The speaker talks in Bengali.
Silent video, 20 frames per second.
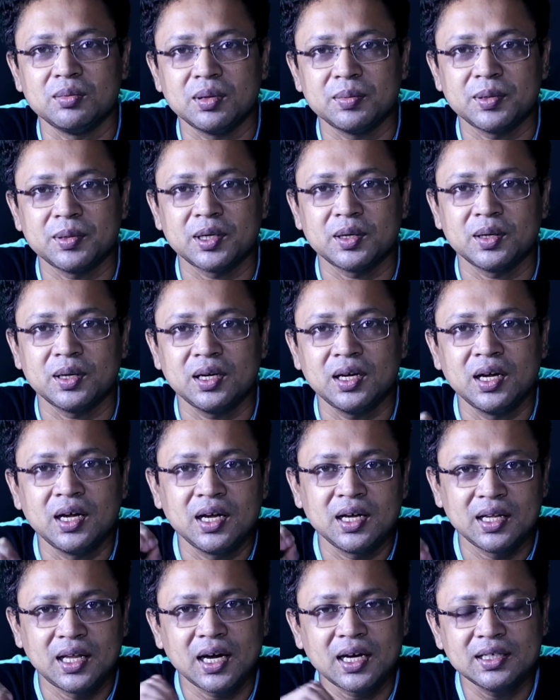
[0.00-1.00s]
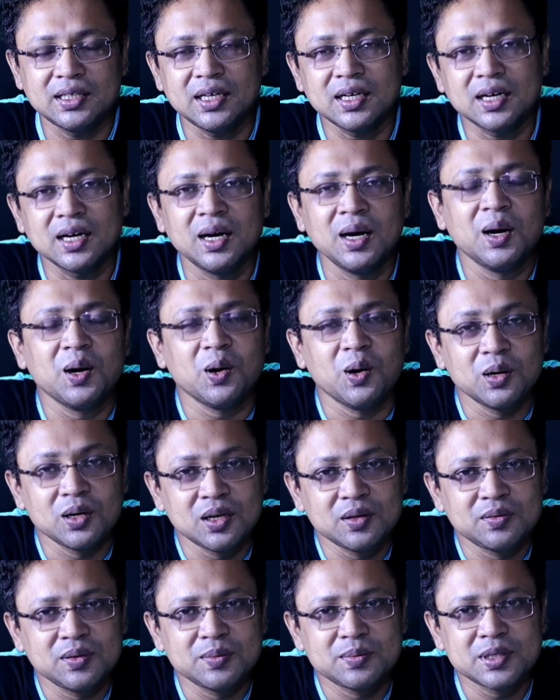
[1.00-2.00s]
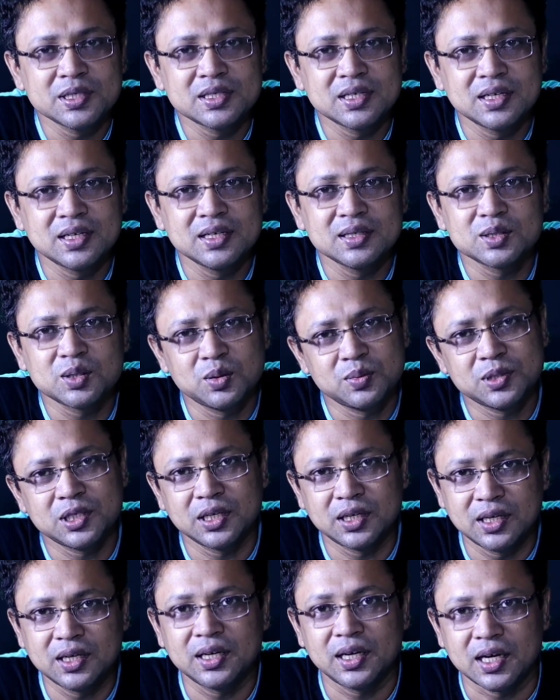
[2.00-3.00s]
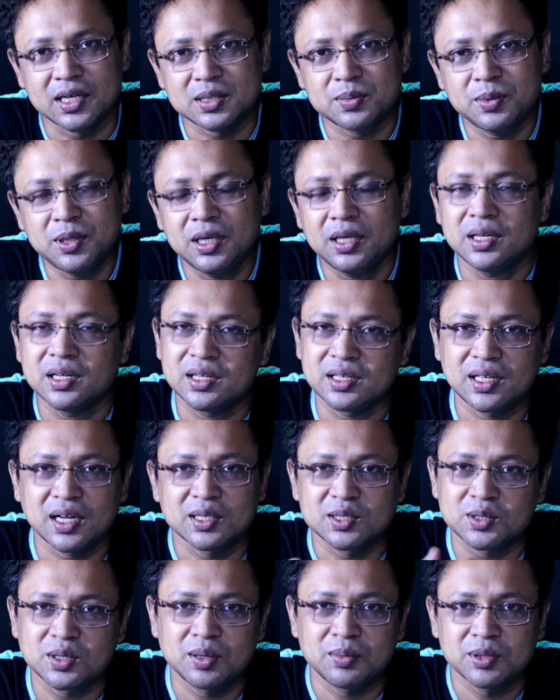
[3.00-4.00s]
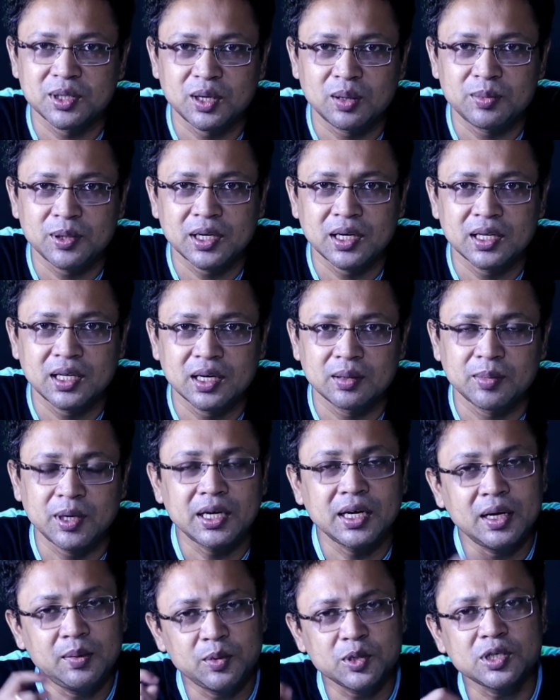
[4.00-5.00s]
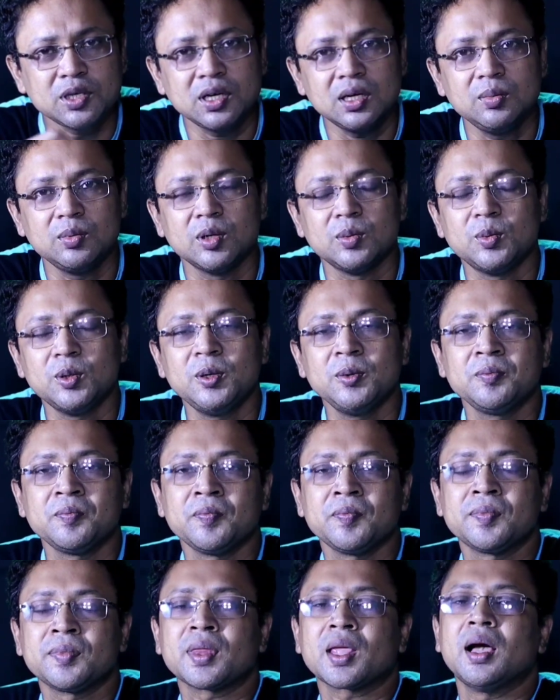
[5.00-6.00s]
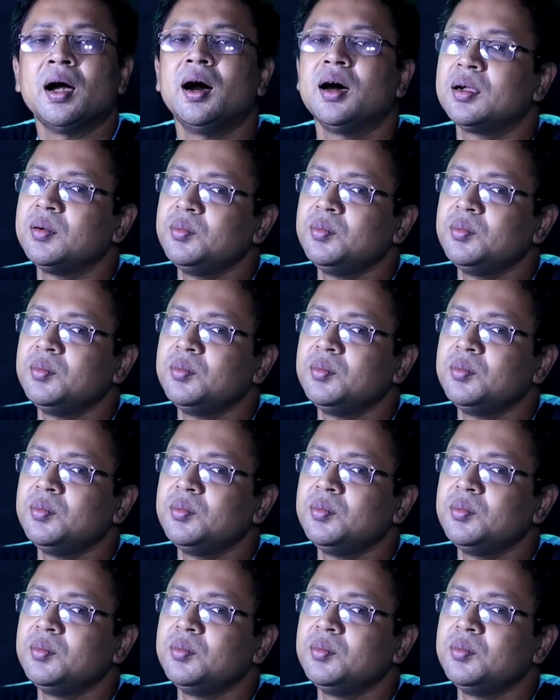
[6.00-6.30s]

সব থেকে ভালো ব্যাপার হয় দেখা যাক অনার ফিফটি সিরিজ খুব শিগগিরই আসবে তার জন্য আমাদের অপেক্ষা থাকবে আর এই প্রসঙ্গেই বলবো